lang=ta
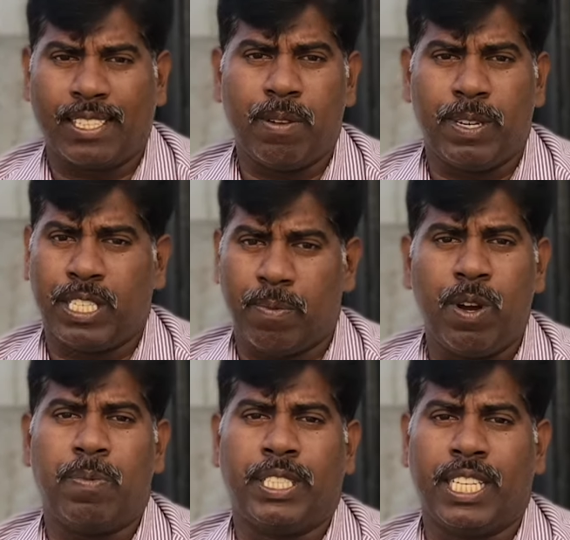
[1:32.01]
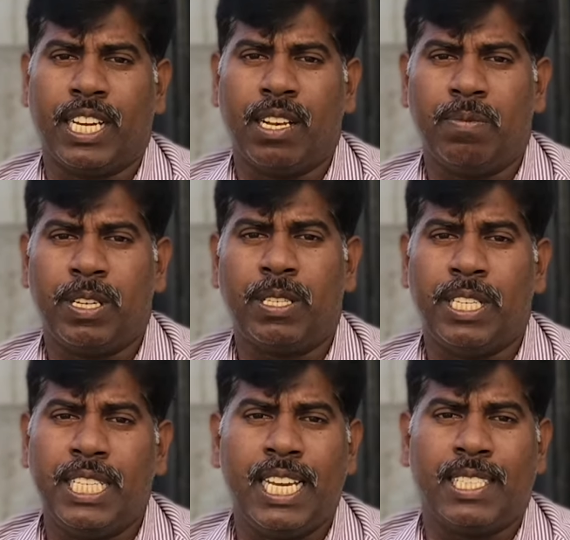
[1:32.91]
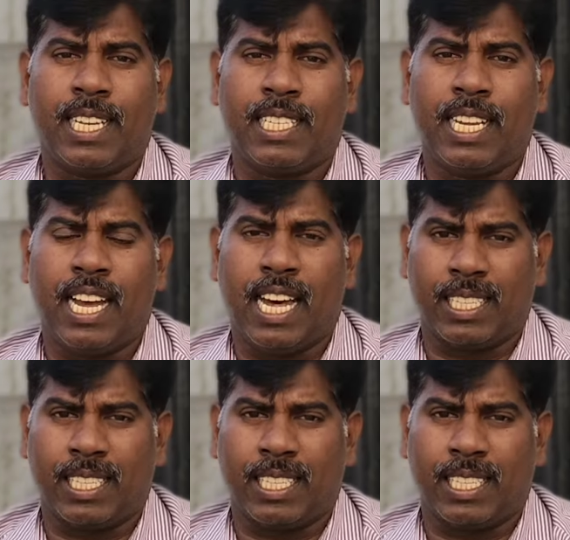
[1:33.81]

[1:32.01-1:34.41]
அரசியல் மற்றும் சமூக பிரச்சனைகள் மற்றும் இந்தியா சார்ந்த